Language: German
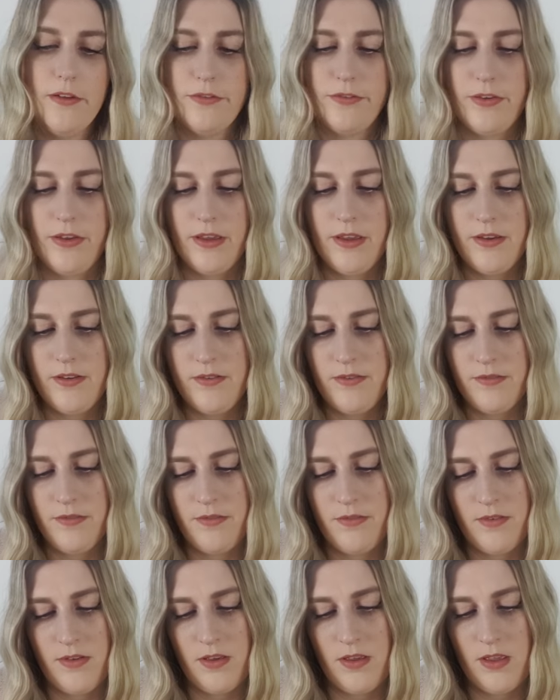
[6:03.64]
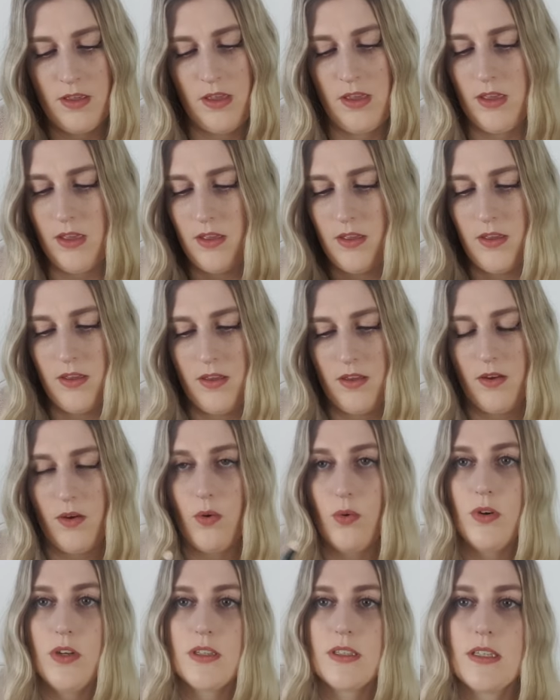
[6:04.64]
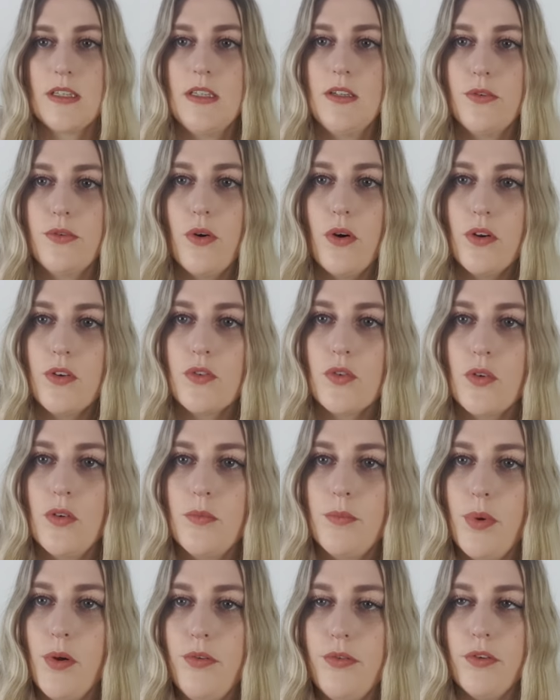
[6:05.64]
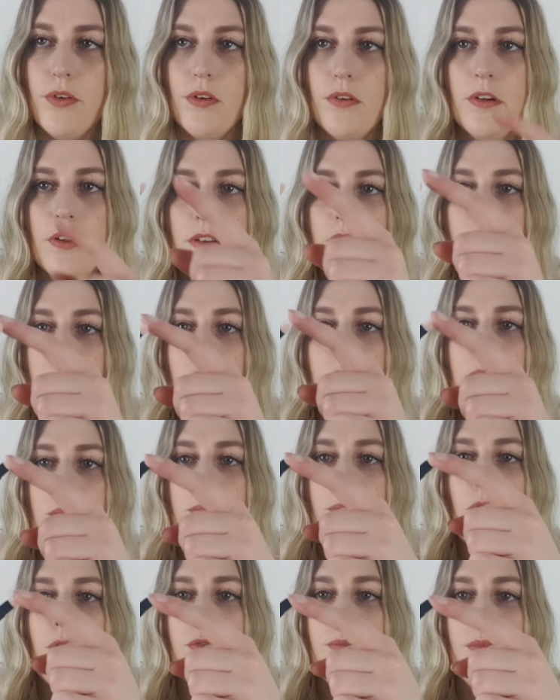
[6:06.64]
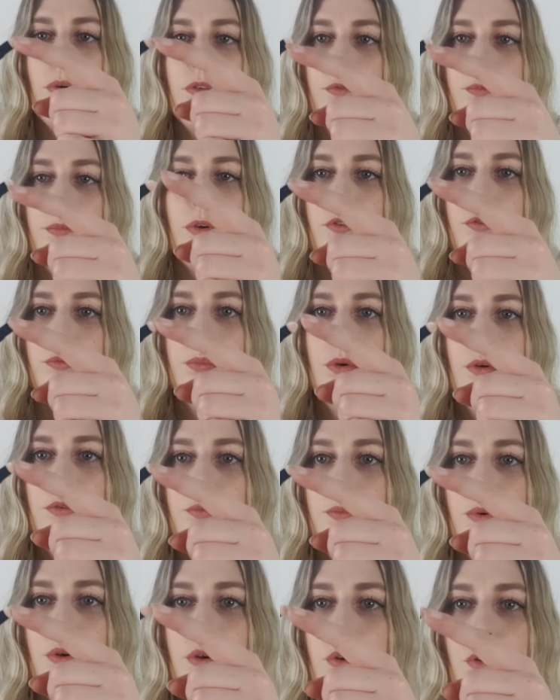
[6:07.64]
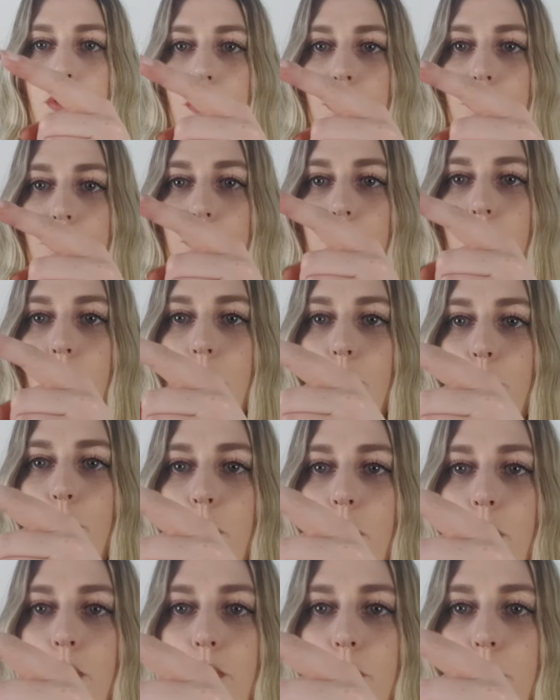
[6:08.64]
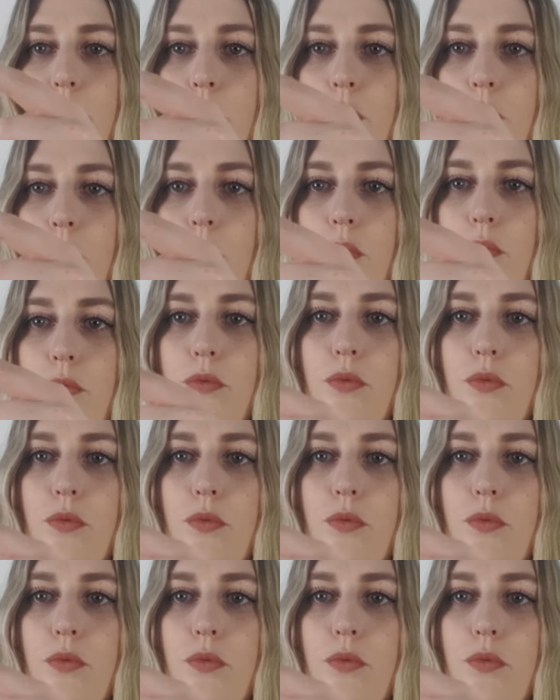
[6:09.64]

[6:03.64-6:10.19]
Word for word: fair und es hat hier vorne so einen Böffel, Leute, so ein Böff, Böff, Böff, Böff, Böff, Böff, Böff, Böff.